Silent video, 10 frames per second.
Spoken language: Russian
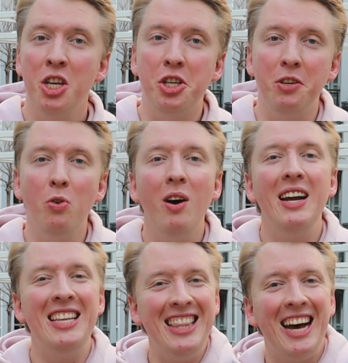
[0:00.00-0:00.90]
Чего
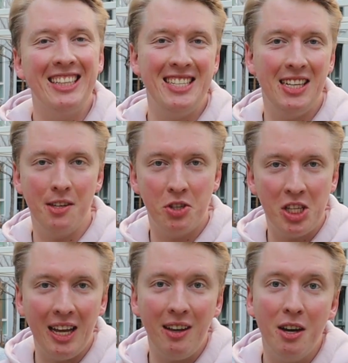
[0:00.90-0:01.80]
не надо делать в
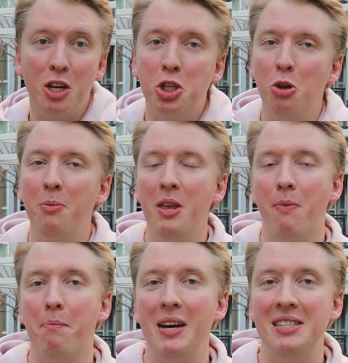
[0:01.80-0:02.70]
Штатах, чтобы не
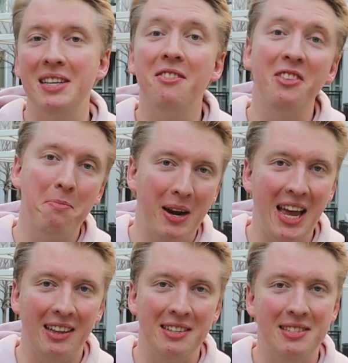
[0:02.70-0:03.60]
попасть в
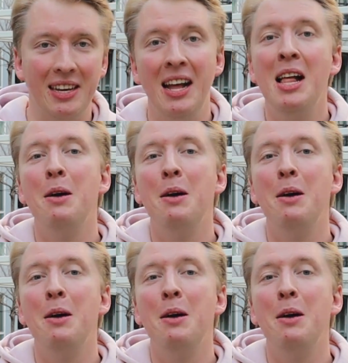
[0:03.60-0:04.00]
неприятности.